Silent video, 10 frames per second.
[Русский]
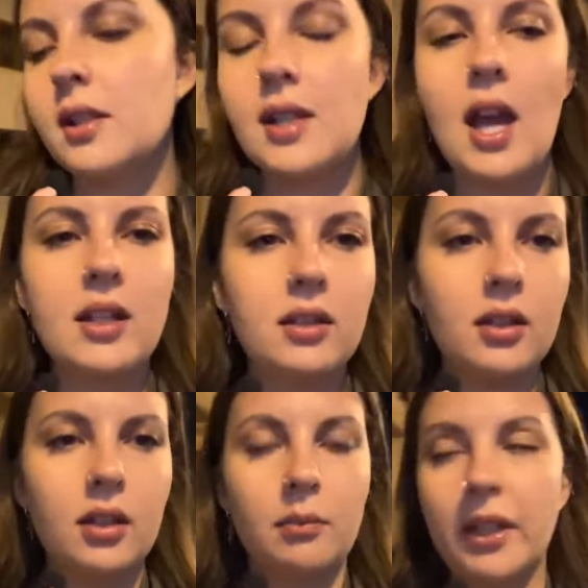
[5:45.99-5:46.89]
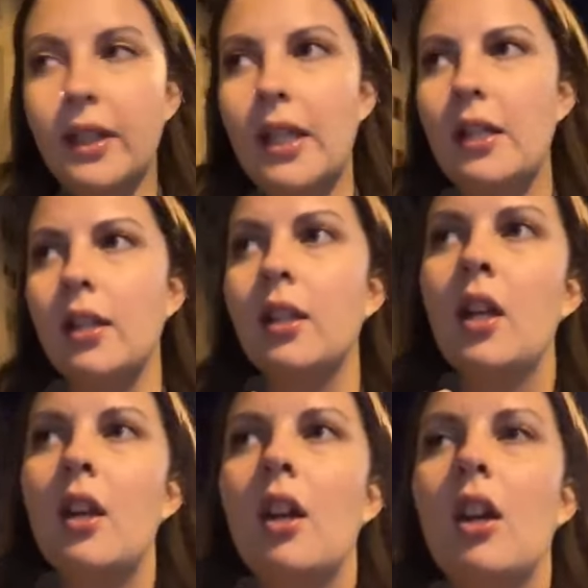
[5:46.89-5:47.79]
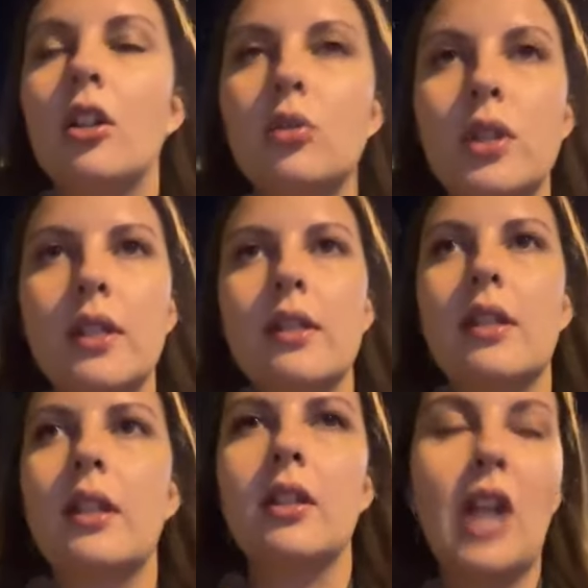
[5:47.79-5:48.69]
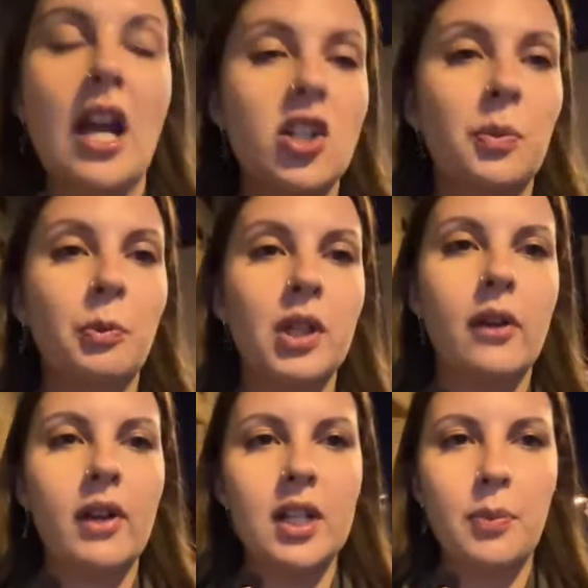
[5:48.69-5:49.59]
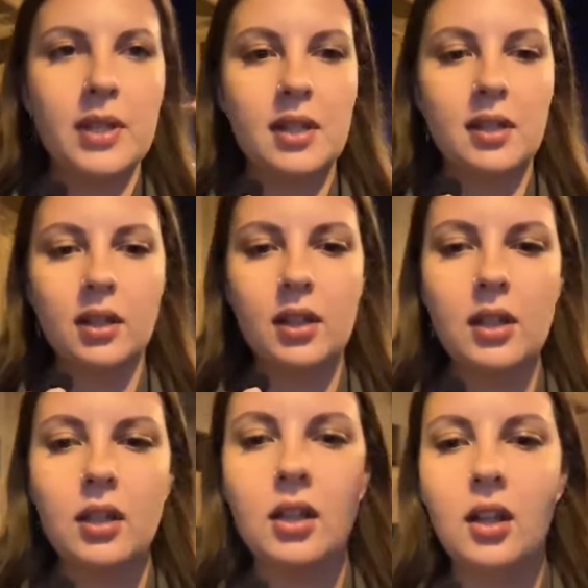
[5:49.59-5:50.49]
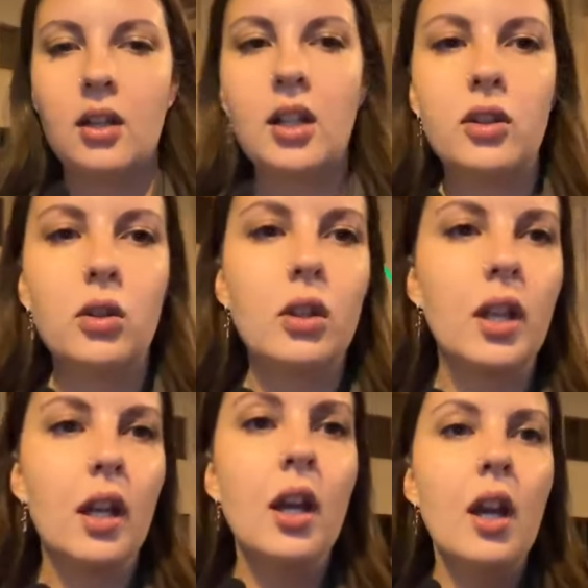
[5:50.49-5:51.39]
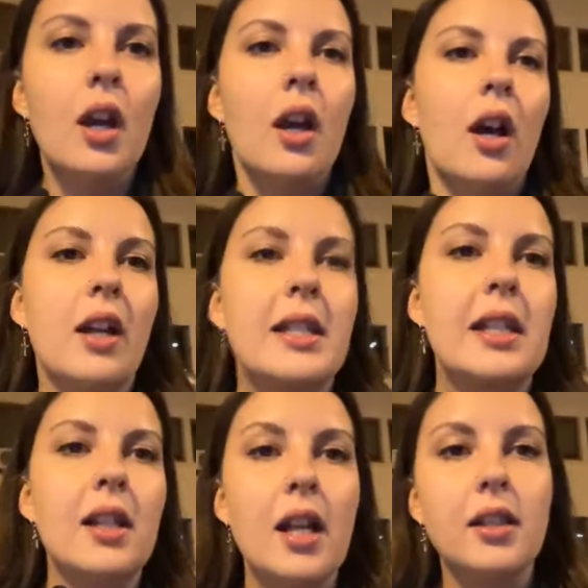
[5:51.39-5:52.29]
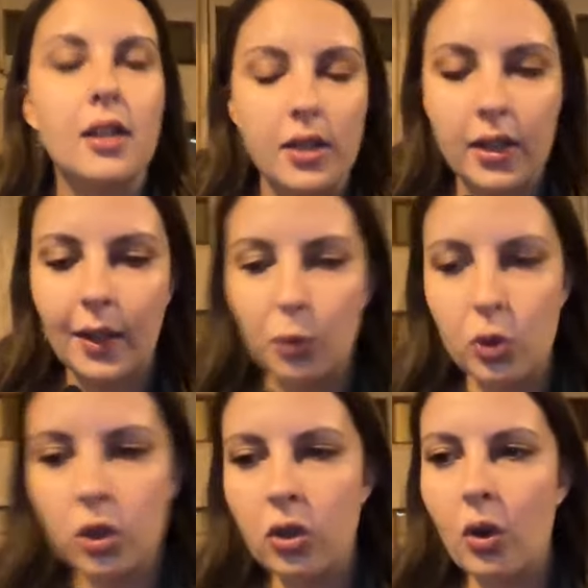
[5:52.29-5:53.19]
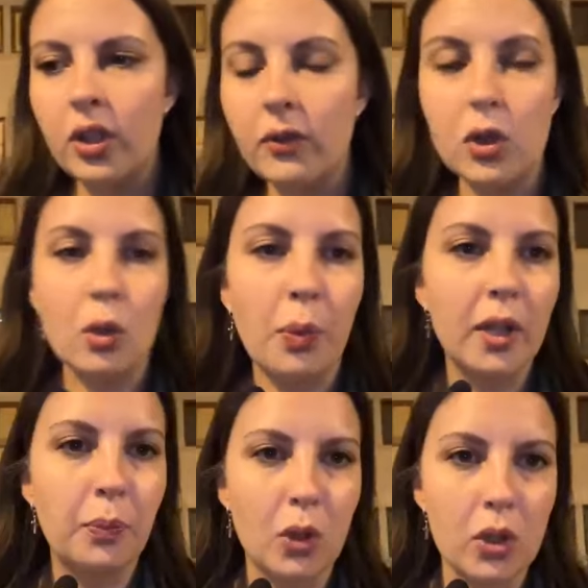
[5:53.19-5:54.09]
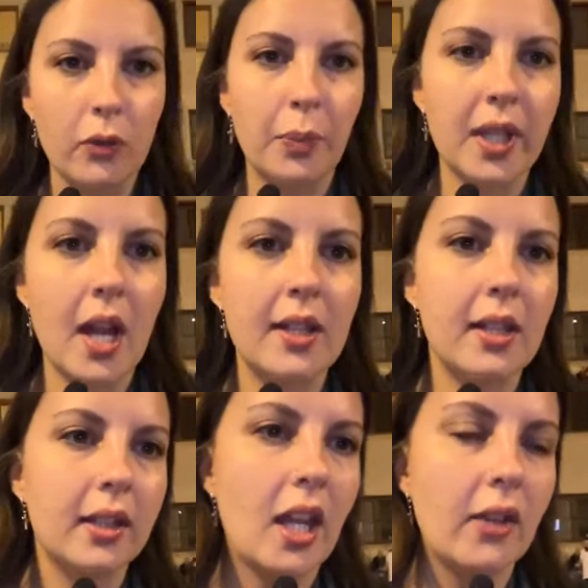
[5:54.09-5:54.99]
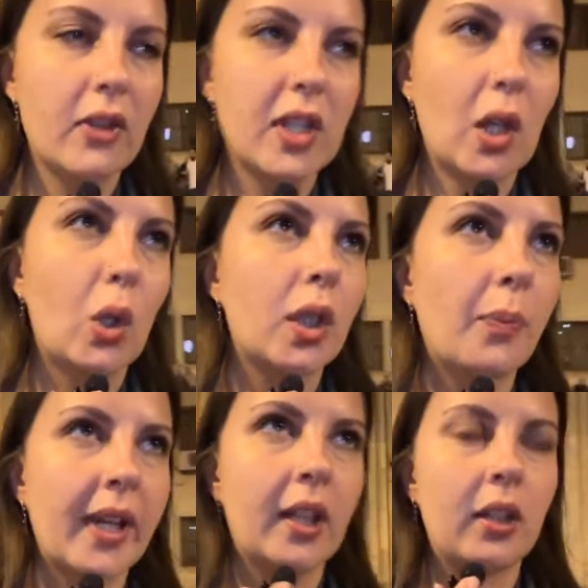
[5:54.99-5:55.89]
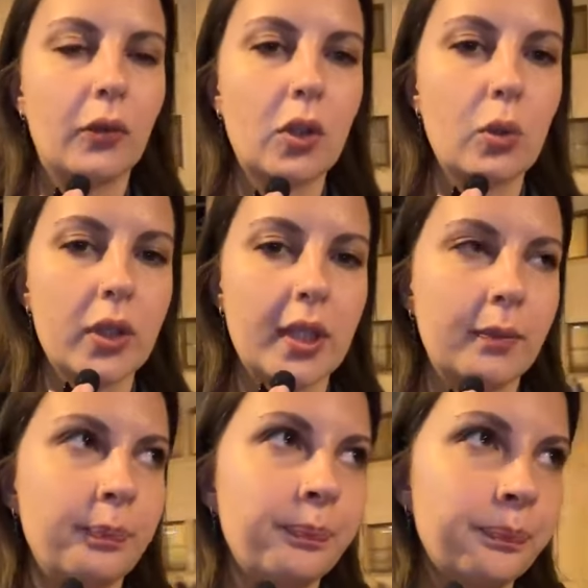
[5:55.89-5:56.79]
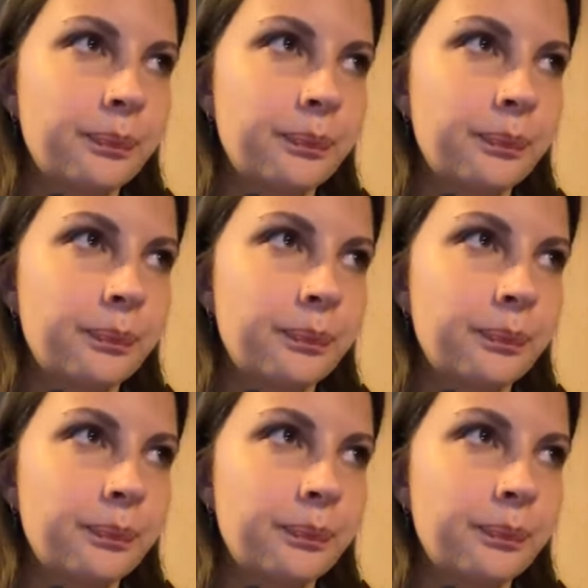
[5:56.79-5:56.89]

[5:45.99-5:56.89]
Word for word: дизайнеры, модели грузинские также публиковали посты, которые отсылали нас к тому, что они выступают против принятия данного законопроекта в Грузии.